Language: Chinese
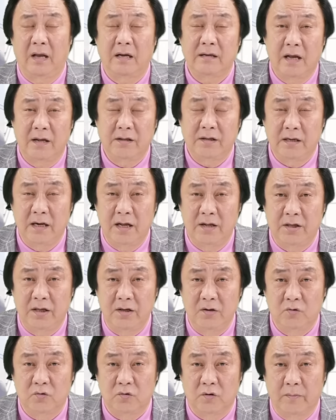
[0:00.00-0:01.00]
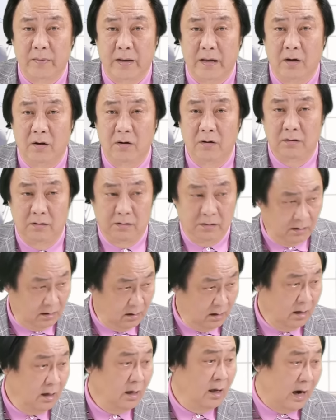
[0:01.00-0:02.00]
大家现在清楚了没有？
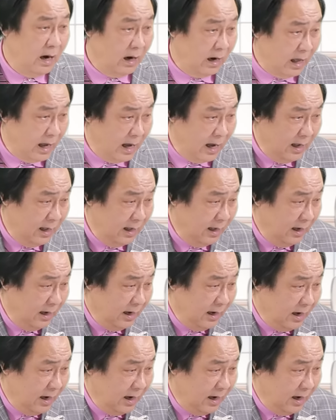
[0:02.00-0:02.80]
好了，